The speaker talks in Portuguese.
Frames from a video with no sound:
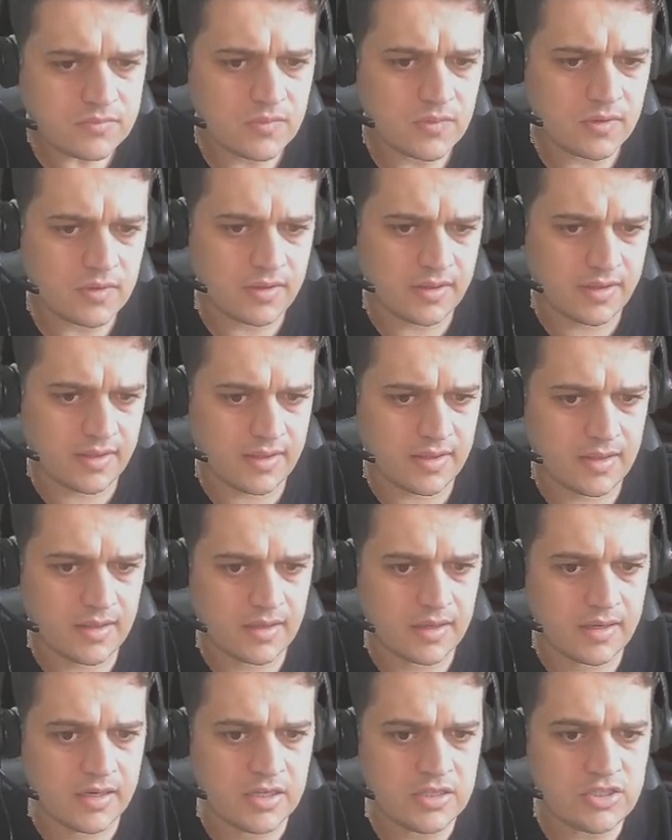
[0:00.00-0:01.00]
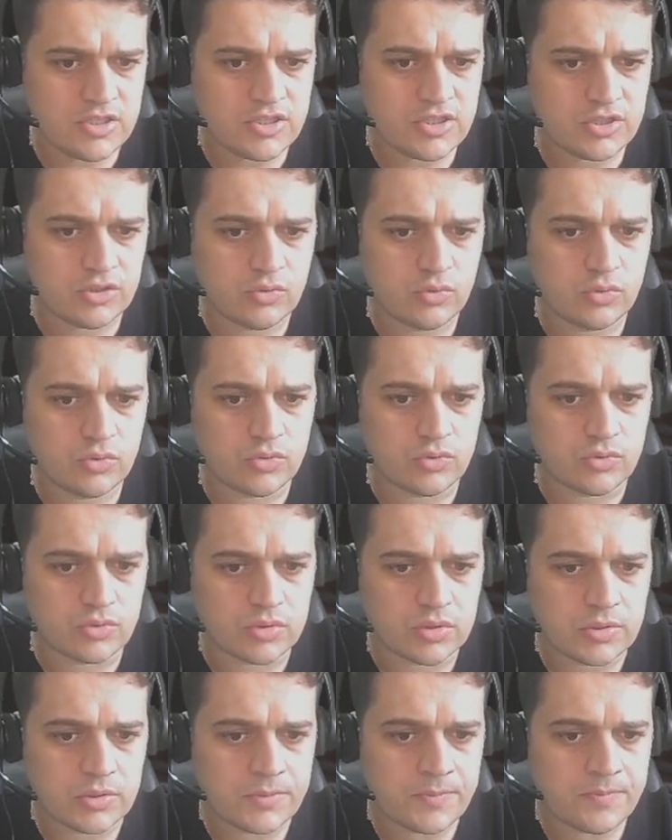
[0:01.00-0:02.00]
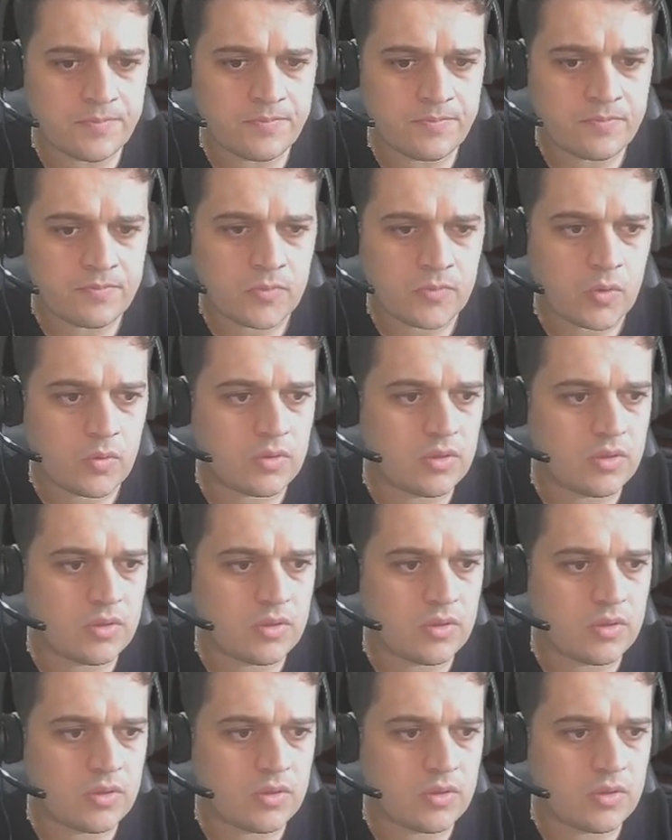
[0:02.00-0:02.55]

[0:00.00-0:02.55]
É, antes de tudo, o